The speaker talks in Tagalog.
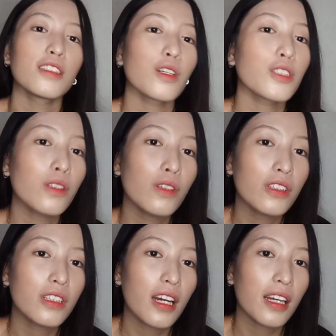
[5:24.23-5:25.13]
so
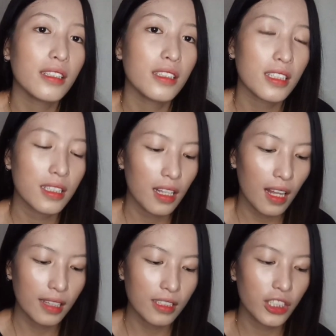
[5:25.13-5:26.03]
sunod guys is the
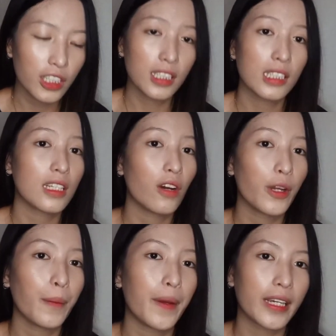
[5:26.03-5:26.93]
last jeans nga
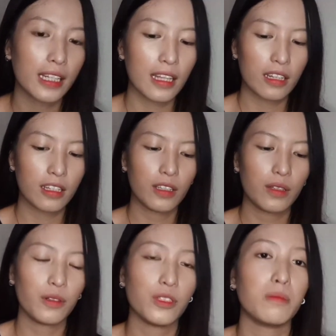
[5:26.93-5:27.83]
akong ipakita
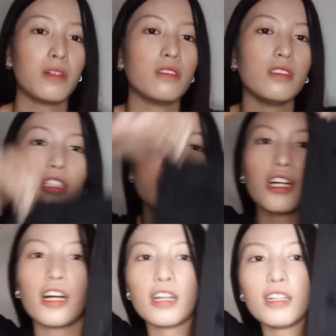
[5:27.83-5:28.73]
ninyo sa so, money
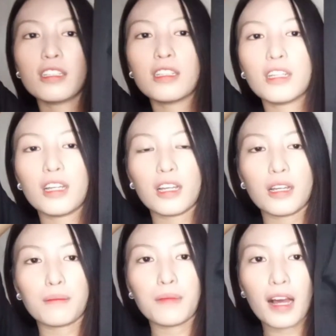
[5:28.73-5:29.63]
siya
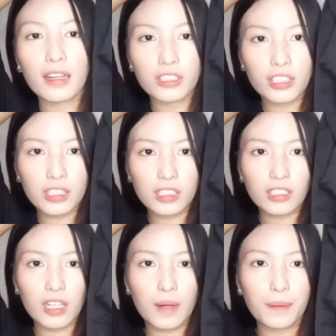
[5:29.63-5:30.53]
black jeans
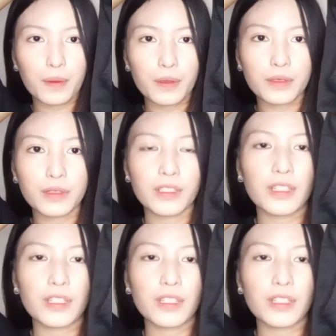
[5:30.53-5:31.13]
gapon